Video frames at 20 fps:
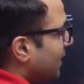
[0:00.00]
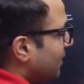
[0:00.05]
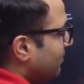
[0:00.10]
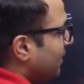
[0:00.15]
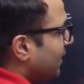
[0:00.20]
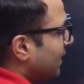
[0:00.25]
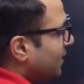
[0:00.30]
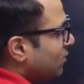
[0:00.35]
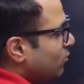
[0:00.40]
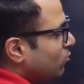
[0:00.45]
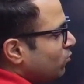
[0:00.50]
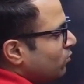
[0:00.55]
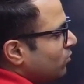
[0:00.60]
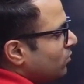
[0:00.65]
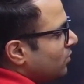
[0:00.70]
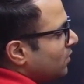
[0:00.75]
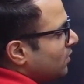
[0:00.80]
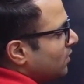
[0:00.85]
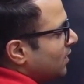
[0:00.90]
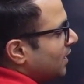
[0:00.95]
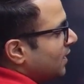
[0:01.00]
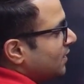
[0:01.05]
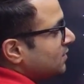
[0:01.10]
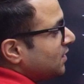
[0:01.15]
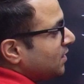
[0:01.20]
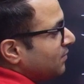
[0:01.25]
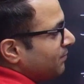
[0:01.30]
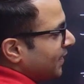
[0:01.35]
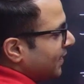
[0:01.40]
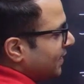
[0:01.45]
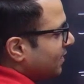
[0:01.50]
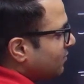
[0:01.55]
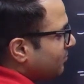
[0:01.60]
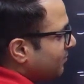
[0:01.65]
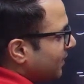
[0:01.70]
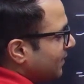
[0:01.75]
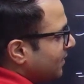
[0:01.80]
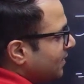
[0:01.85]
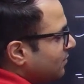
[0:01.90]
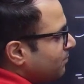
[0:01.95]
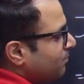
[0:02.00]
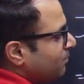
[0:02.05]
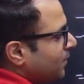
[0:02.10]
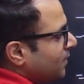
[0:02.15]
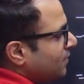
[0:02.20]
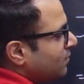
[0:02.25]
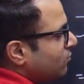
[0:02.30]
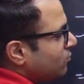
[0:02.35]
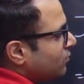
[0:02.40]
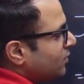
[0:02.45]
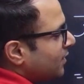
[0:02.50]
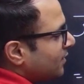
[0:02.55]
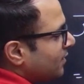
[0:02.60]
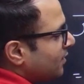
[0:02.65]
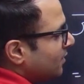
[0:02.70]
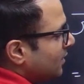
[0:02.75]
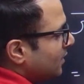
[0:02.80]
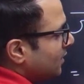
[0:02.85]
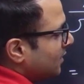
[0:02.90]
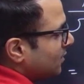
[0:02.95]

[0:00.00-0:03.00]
बाय टू अंदर माइनस माइनस प्लस हो जाएगा